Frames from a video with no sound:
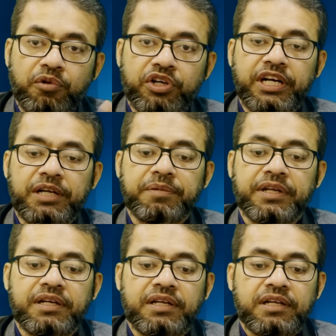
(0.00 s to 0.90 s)
মনে
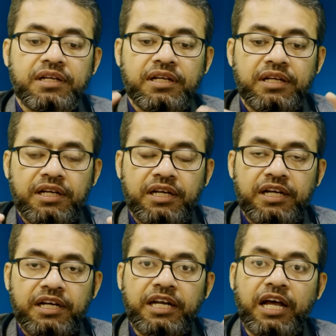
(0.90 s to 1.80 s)
রাখবেন
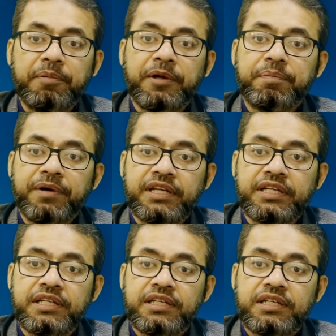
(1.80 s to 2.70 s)
ডাবের পানি